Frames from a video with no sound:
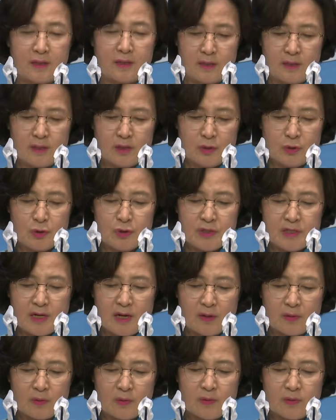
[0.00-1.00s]
포문은
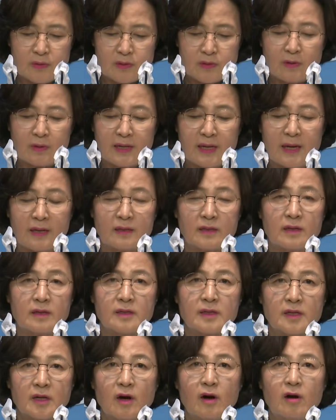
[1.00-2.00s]
추미애 민주당
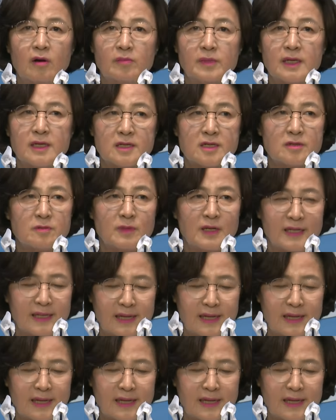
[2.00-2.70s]
의원이 열었습니다.